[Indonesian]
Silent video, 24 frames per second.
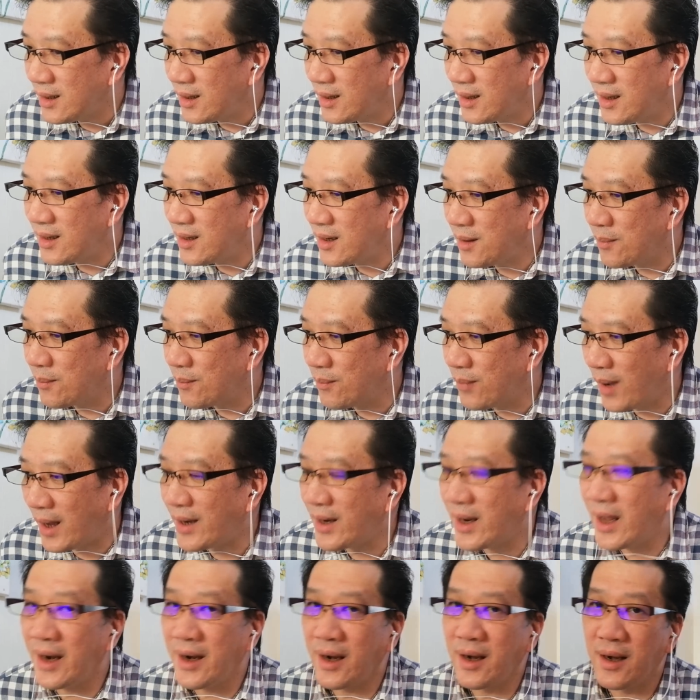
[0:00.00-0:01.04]
ini
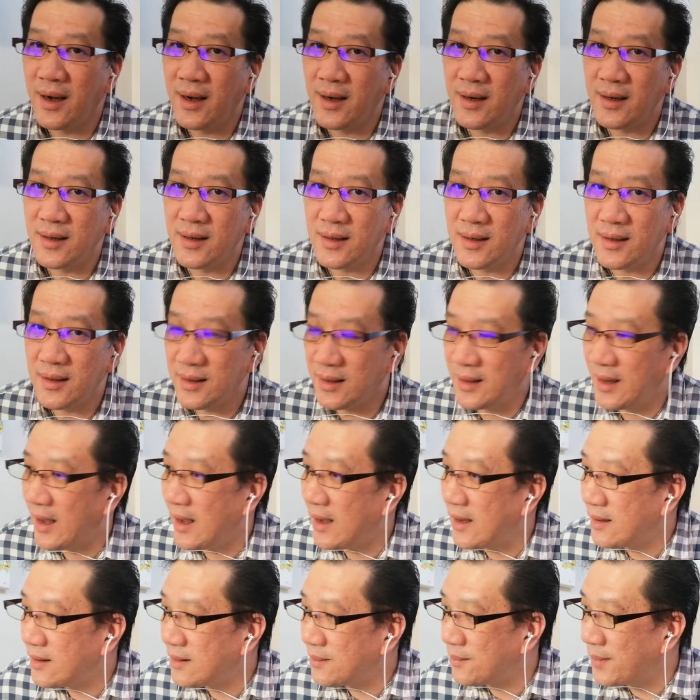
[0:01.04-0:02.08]
bandar
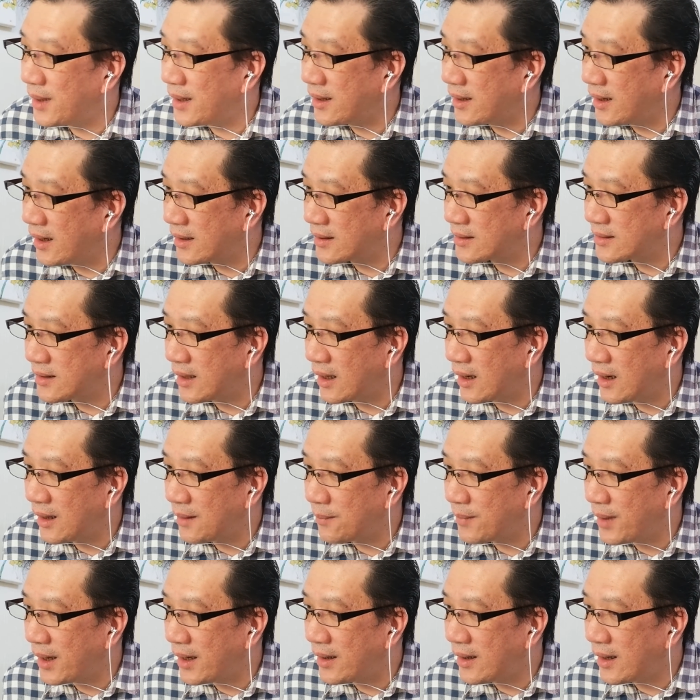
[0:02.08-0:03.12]
ya bandar
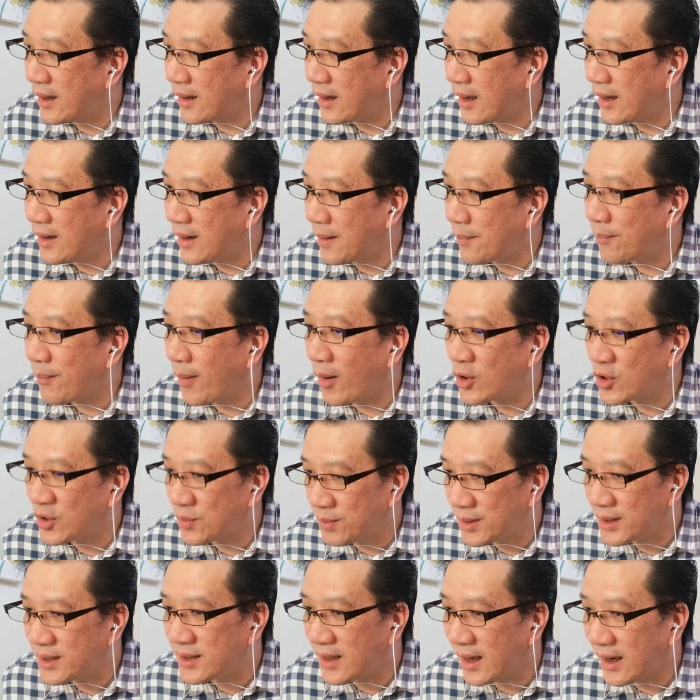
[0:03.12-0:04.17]
setelan bandar ada paus
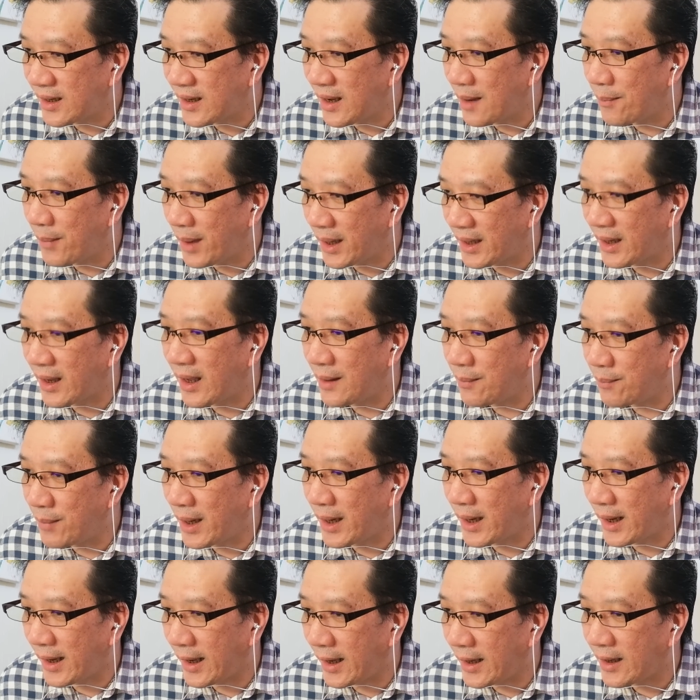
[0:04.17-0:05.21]
besar yang mainkan
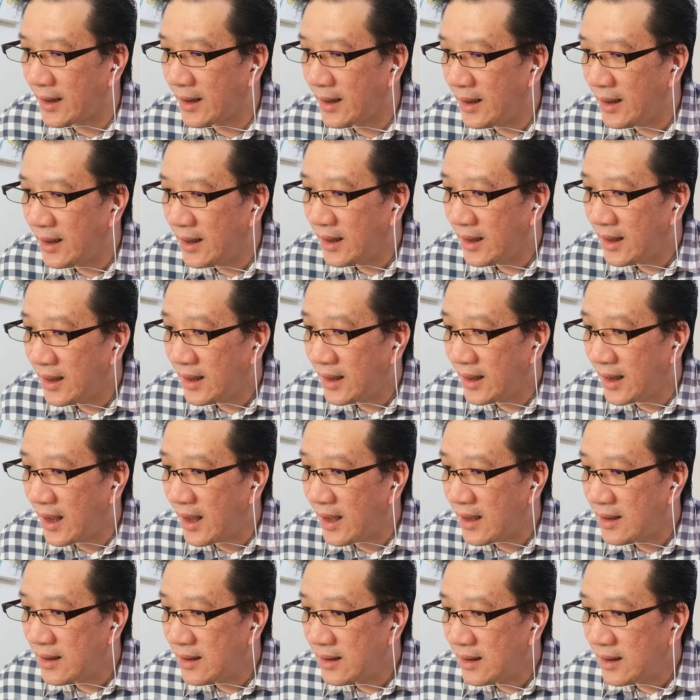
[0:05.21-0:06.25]
market
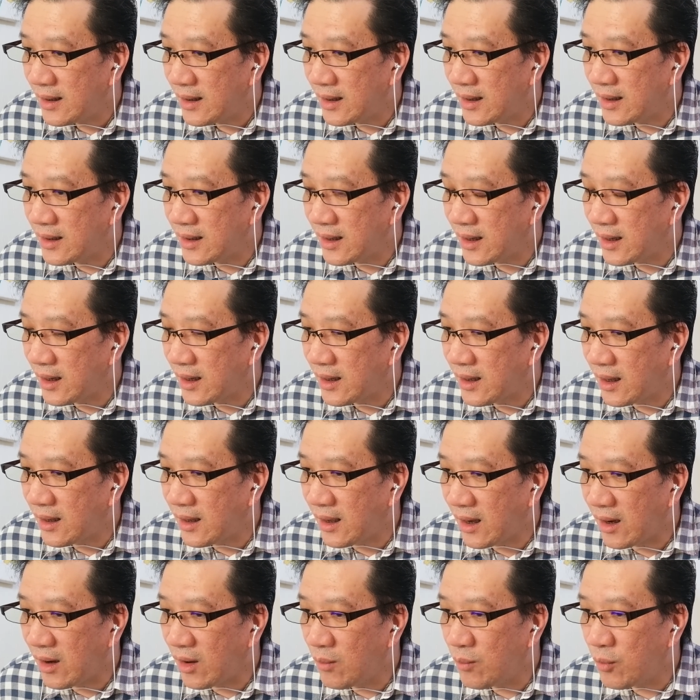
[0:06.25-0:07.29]
ya ini
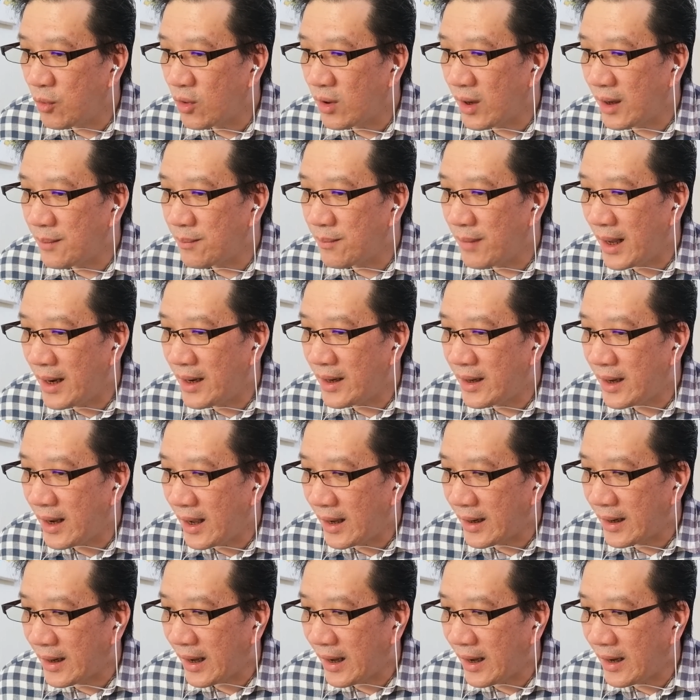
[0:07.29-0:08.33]
kalau bukan
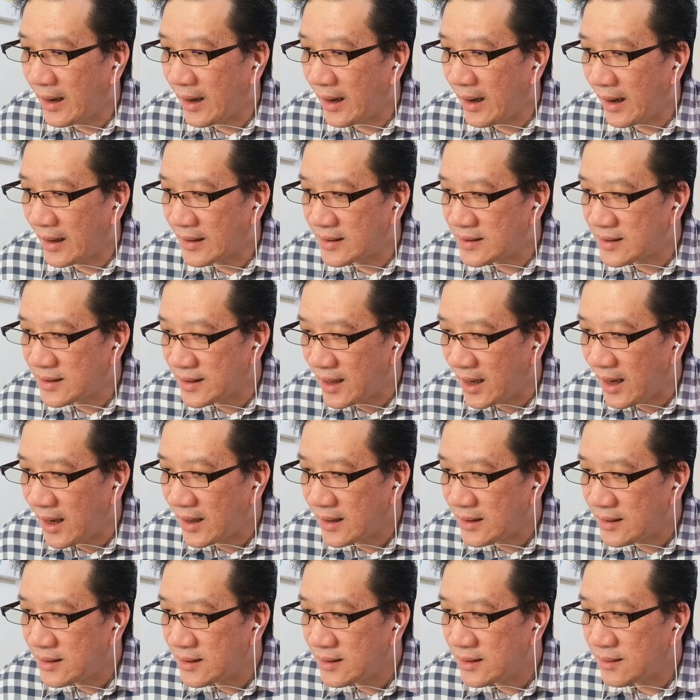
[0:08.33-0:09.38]
bandar
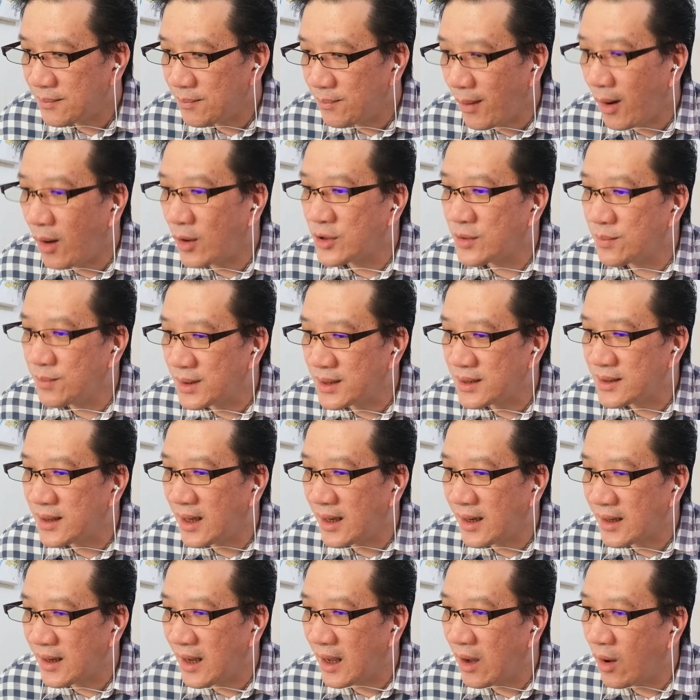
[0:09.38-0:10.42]
exchange paus
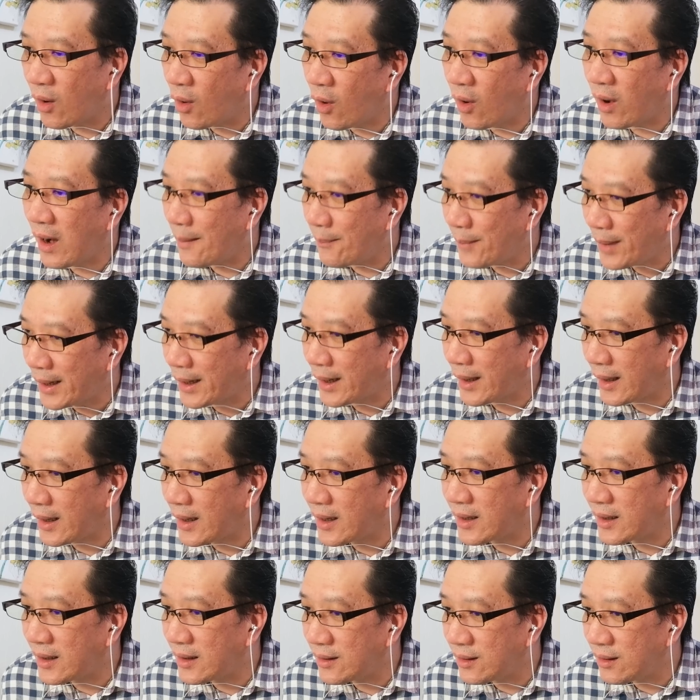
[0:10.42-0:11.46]
besar yang ngolah market
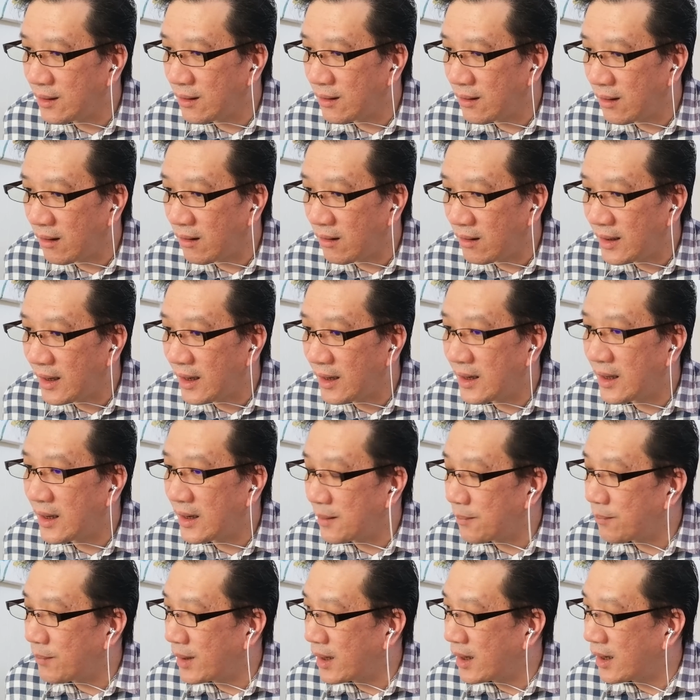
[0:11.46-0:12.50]
gitu kalau lihat
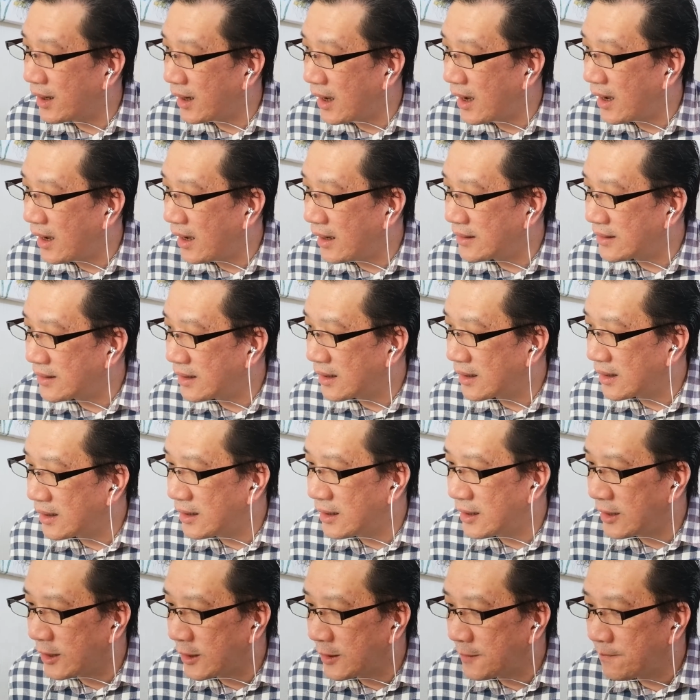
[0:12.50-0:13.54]
dari pergerakannya
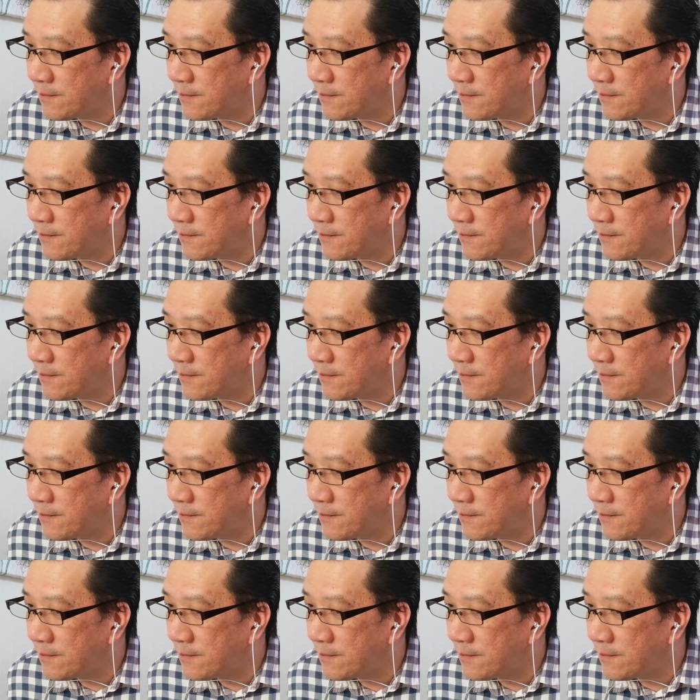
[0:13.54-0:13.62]
gini